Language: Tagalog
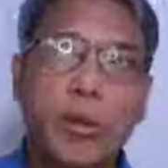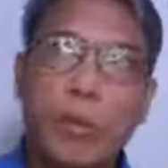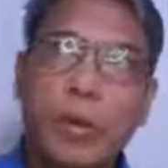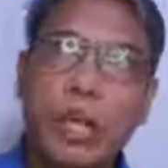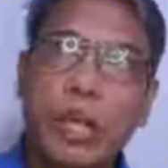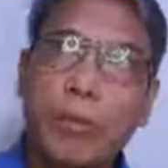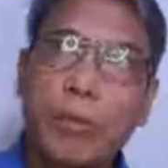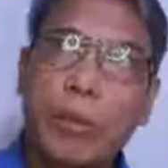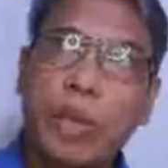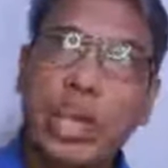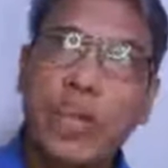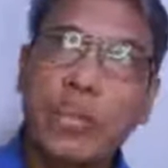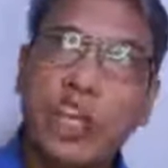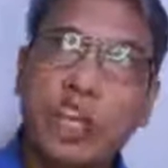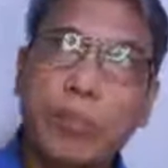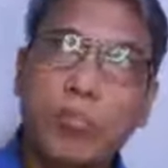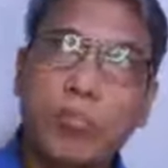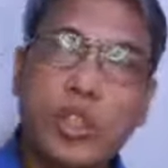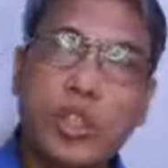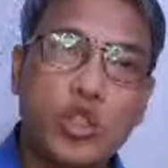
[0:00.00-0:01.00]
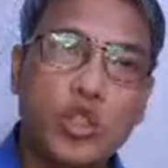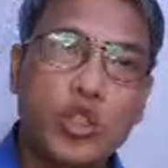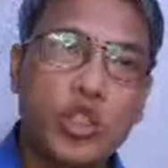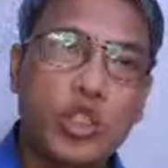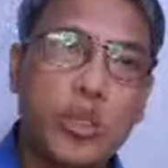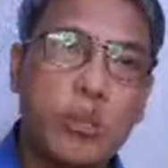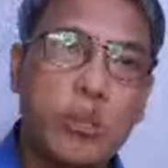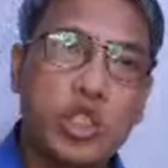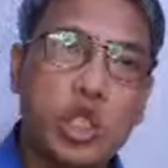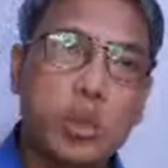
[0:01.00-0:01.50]
para makita kay pastor
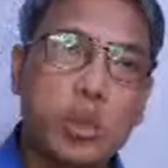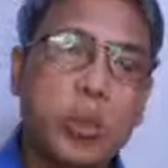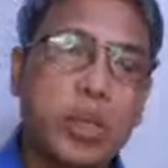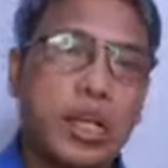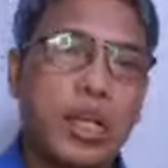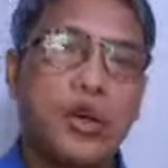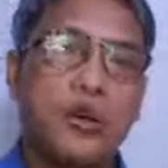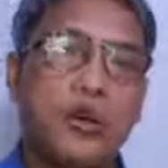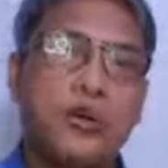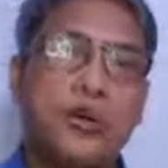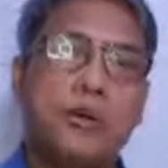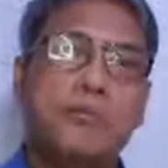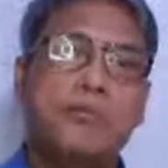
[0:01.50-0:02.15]
na masipag ako.